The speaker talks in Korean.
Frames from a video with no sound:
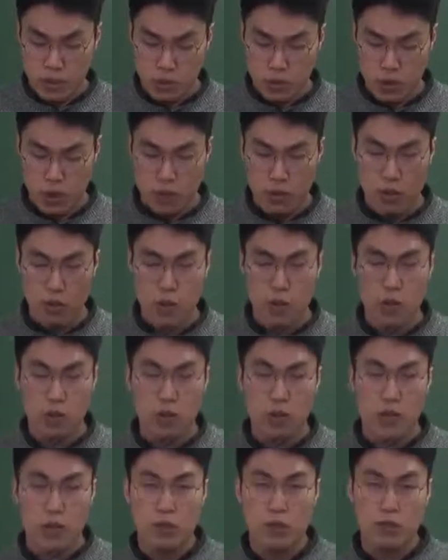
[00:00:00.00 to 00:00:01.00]
수리가
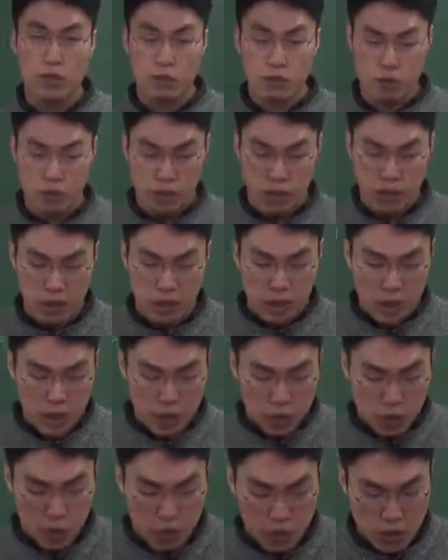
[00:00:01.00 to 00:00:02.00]
되면 내국 물품이
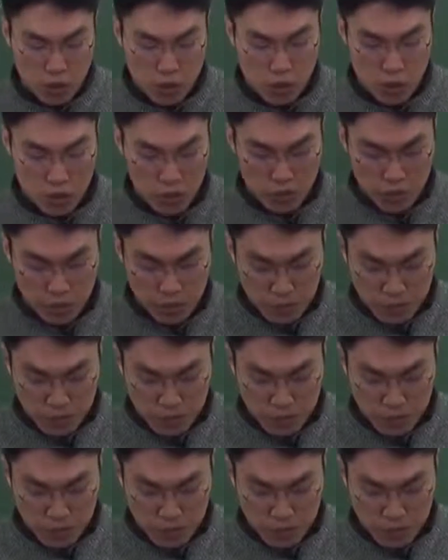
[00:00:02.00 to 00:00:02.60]
되죠.